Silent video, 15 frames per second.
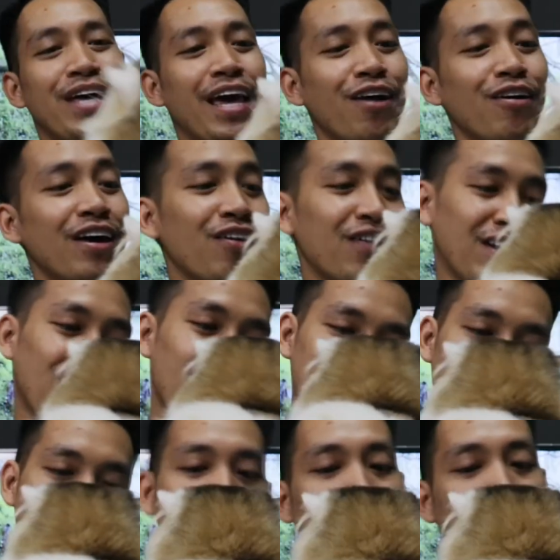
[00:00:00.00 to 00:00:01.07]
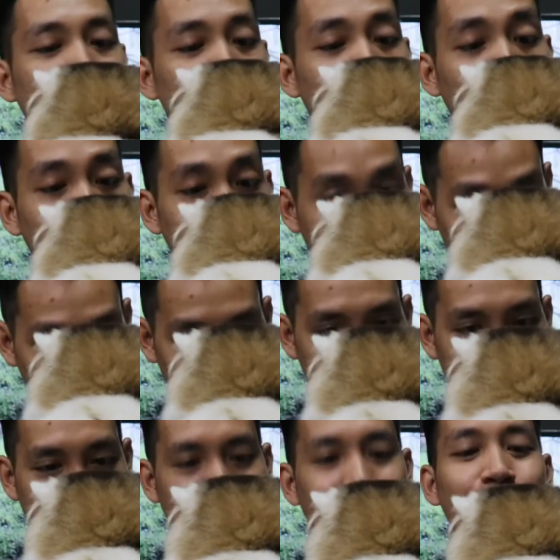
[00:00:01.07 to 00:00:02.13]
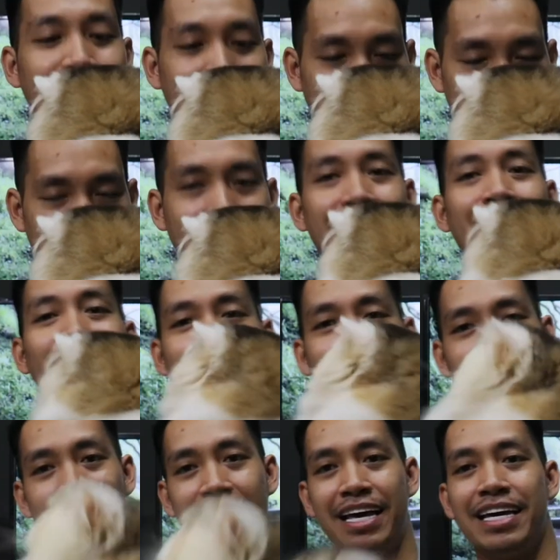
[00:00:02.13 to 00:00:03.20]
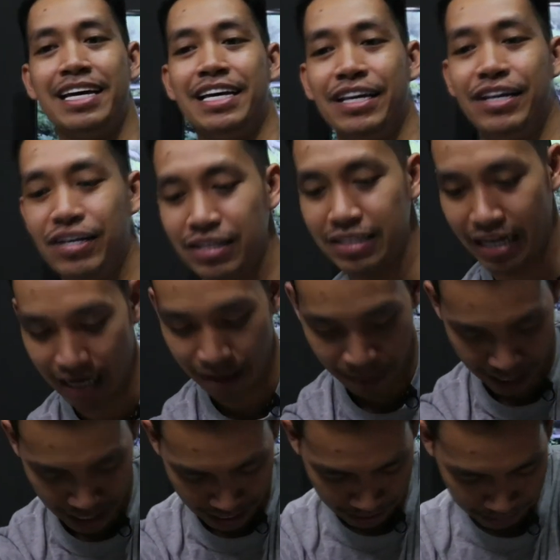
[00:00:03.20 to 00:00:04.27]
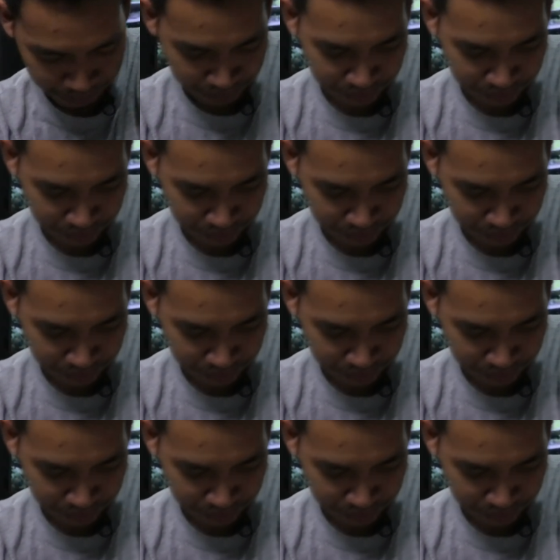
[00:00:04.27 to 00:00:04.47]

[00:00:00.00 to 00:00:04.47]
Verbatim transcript: Oke okay, oke okay, oke okay, oke oke kamu mau main dulu ya. Oke oke. Yuk sana main.